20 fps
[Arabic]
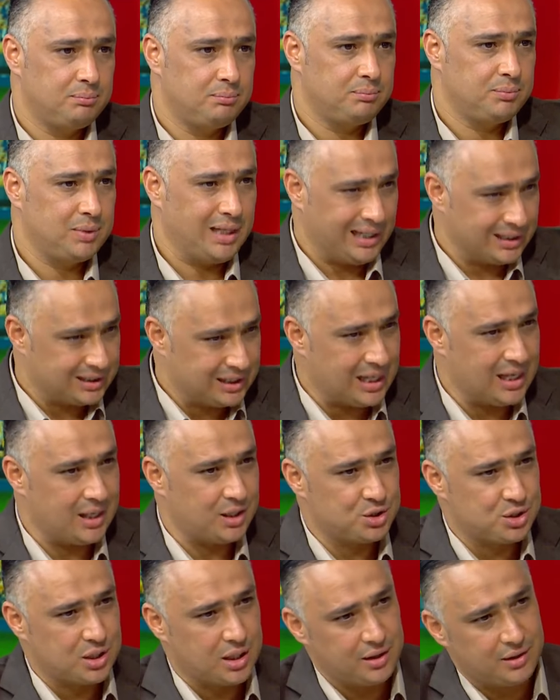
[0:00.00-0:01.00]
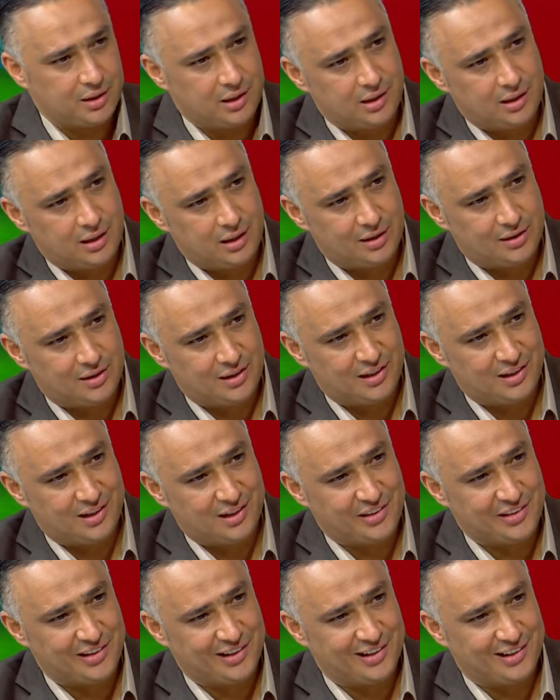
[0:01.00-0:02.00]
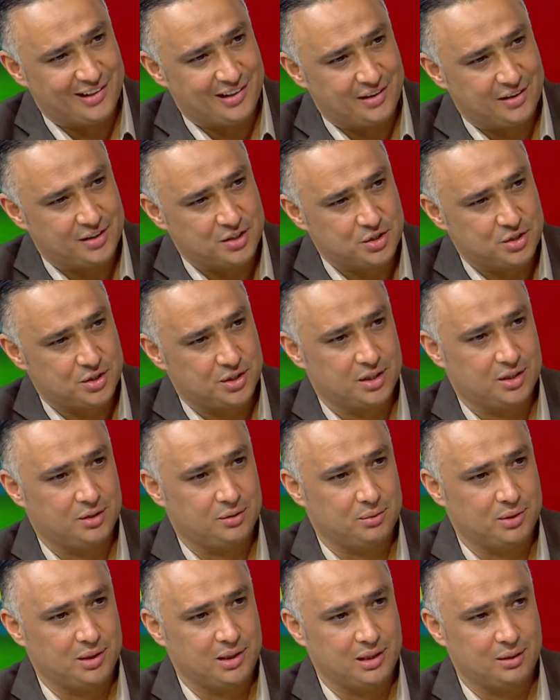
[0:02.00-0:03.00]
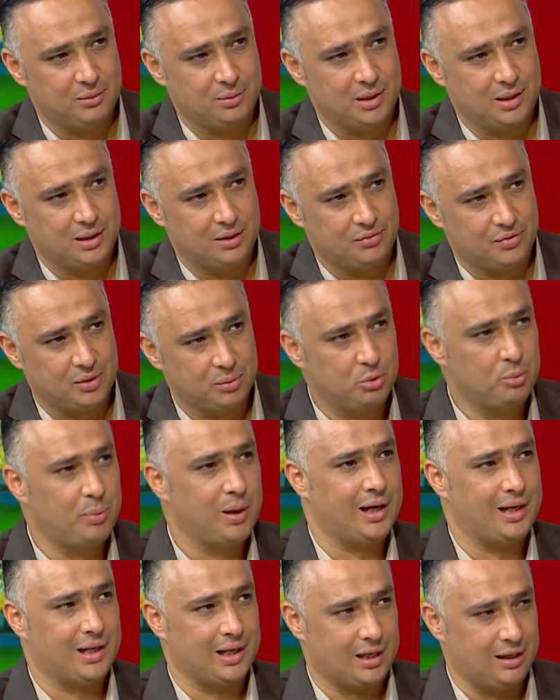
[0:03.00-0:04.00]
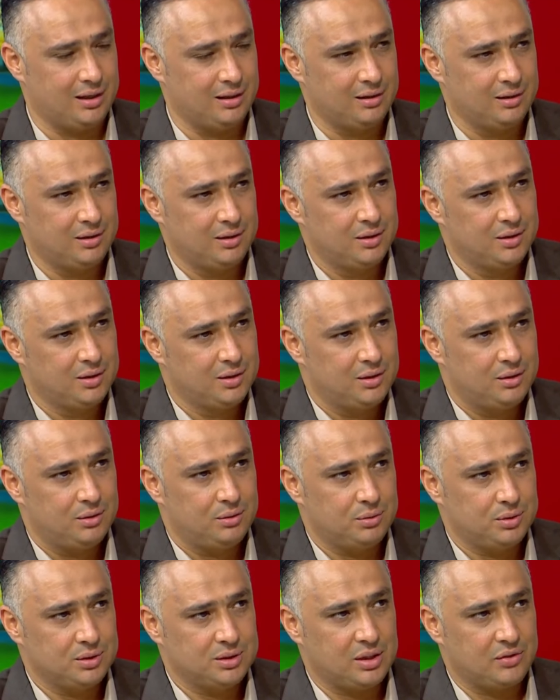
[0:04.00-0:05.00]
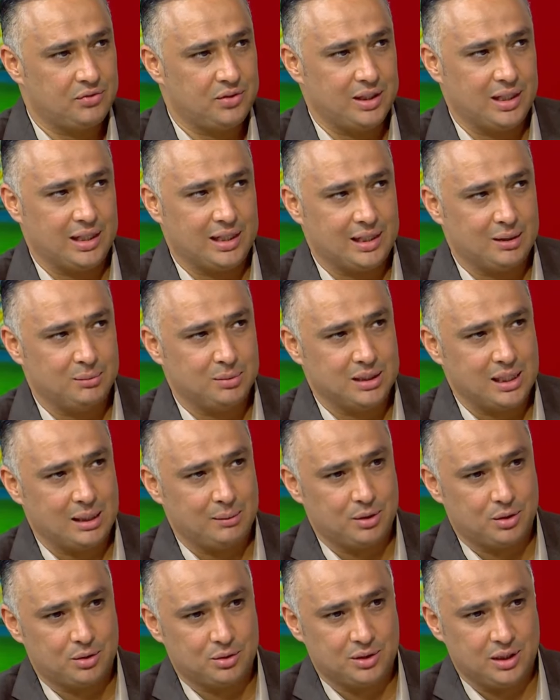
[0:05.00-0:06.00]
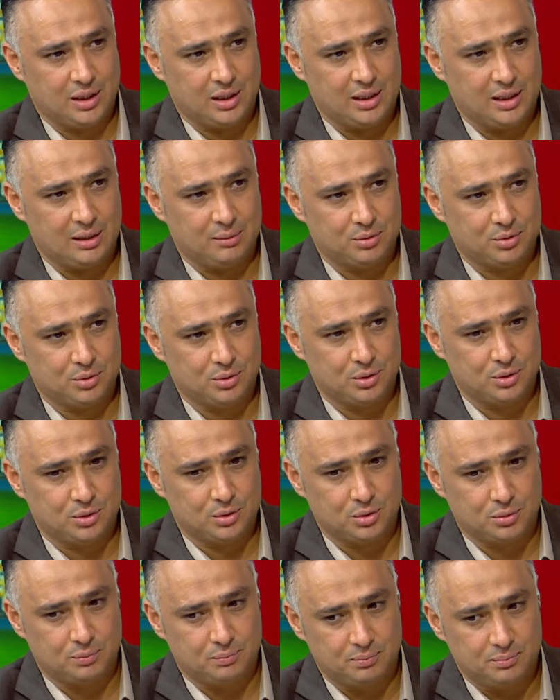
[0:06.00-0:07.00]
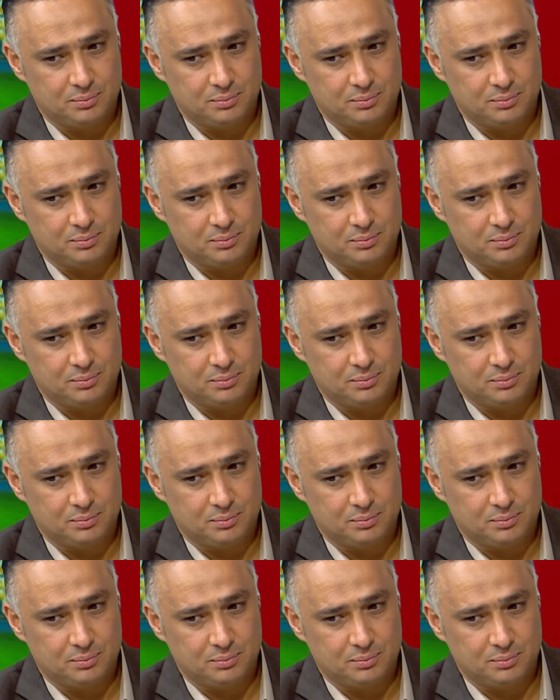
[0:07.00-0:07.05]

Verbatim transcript: يحتاج هذا الـ هذا الـ هذا الـ هذا الشيء ولا ولا في مبالغه وانت في لك كلمه دائما كنت تحكيها بتقول انتم